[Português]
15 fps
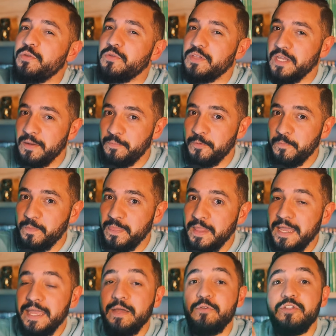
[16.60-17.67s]
tempo,
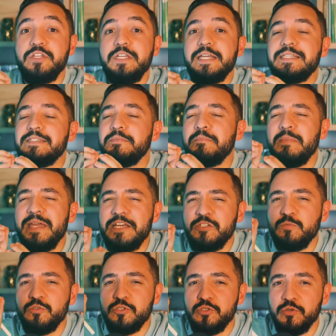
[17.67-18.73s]
eu tinha esse
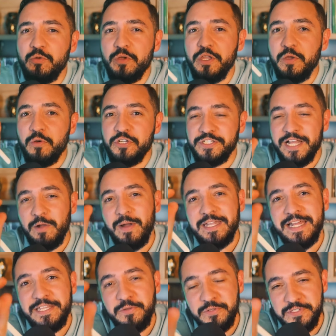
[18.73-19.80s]
mesmo sonho que hoje está
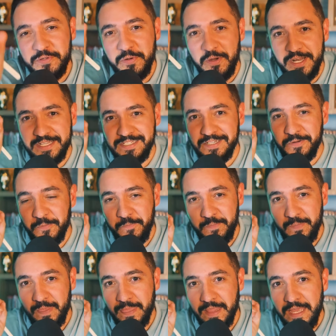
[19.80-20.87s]
guardadinho no seu coração.
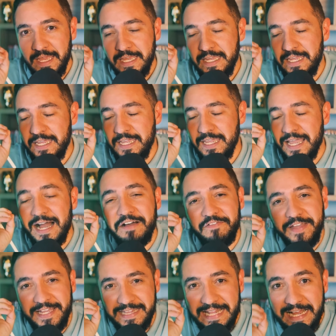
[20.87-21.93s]
E a
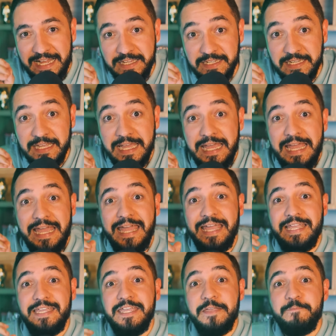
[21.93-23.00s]
verdade é
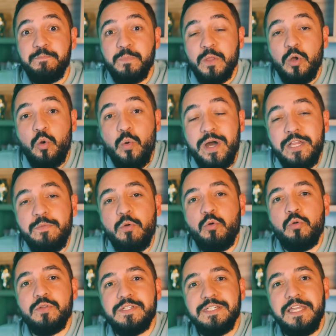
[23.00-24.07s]
que quando eu
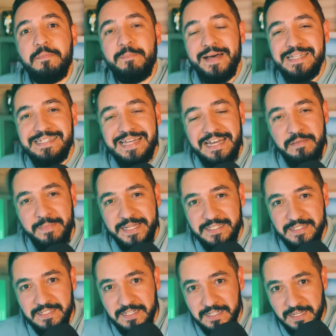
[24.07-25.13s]
consegui passar em
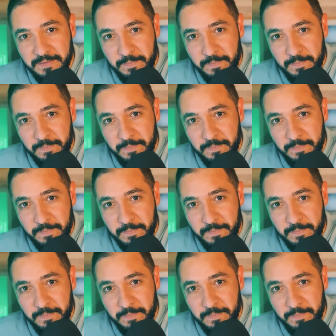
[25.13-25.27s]
medicina,